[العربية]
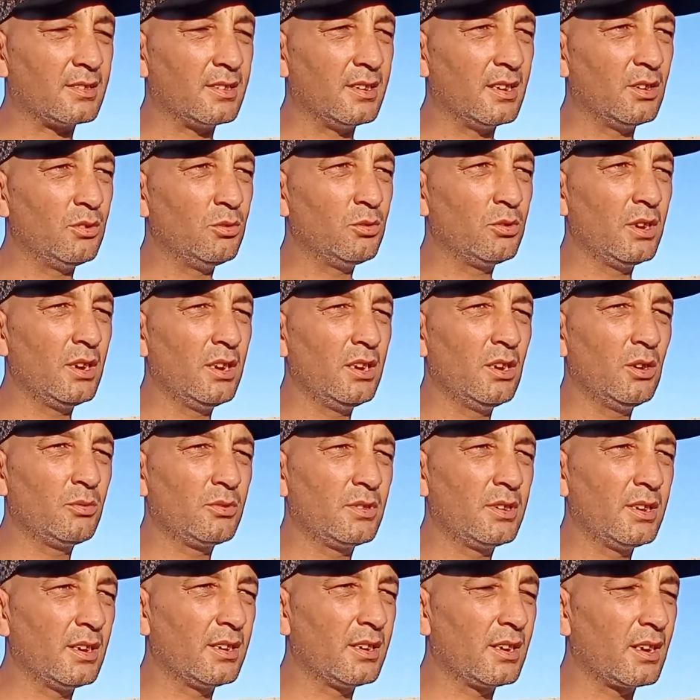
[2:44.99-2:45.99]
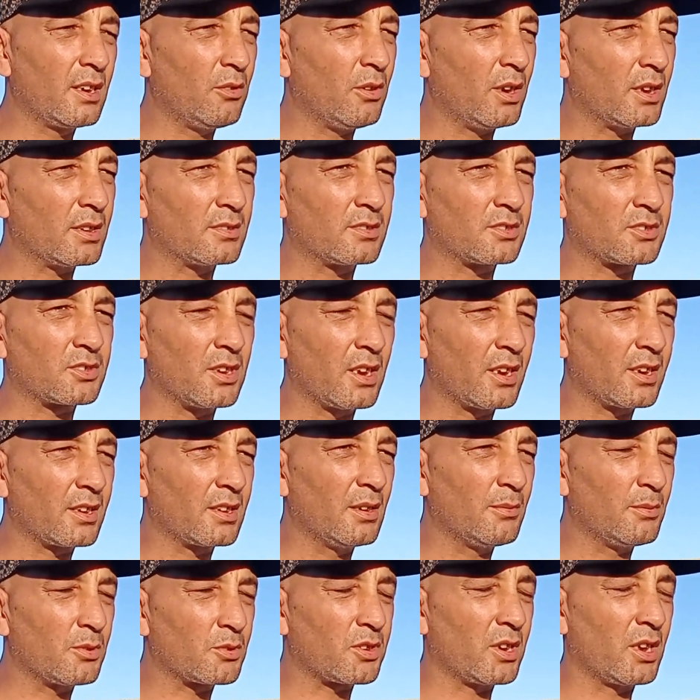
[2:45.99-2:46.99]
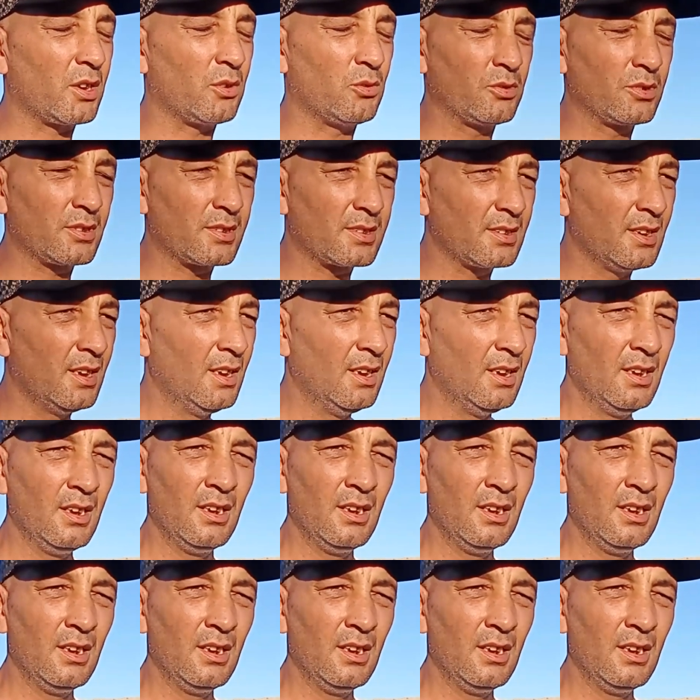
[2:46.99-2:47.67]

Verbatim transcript: ديالو قال لي ودي انا راه واحد الشهر دابا شهر ونص